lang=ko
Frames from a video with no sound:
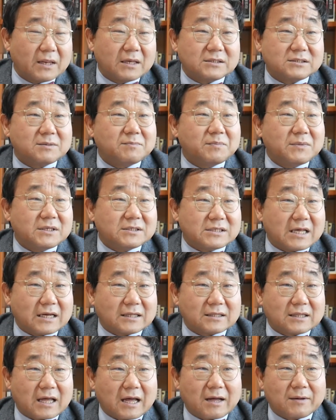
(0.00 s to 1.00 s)
심리
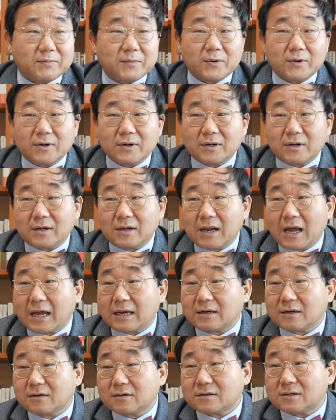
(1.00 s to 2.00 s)
상담을
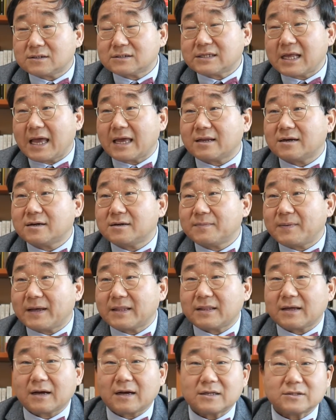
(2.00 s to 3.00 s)
하는 것을 사연을
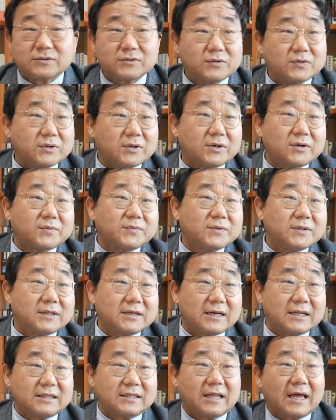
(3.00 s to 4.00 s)
받아가지고
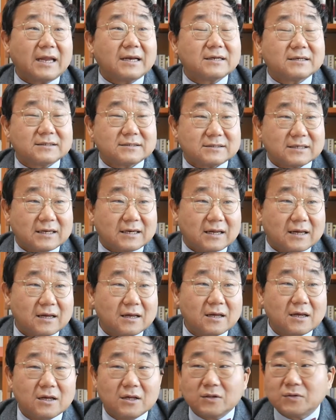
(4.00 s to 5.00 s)
여러분들한테 하는 거잖아요.
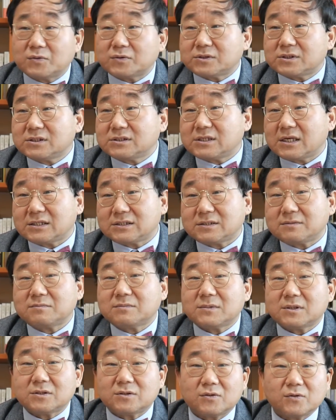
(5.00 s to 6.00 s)
또 시사
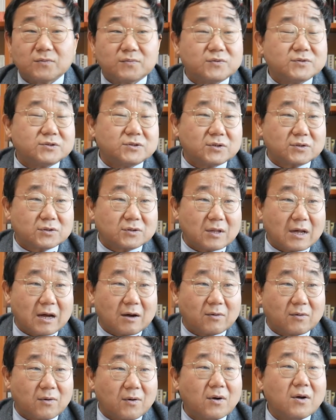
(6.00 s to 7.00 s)
심리도 분석도
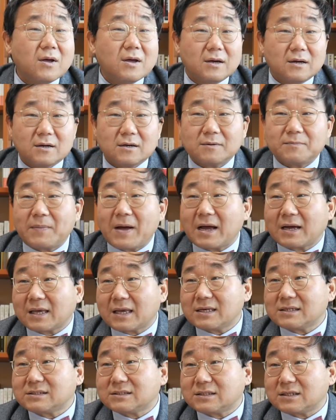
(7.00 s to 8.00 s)
하고 그걸
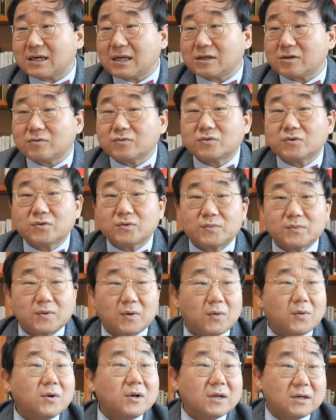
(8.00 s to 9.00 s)
팟캐스트나
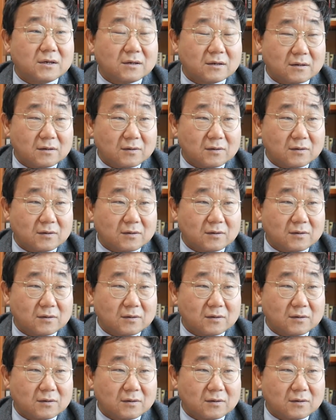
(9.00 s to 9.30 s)
유튜브로 올리는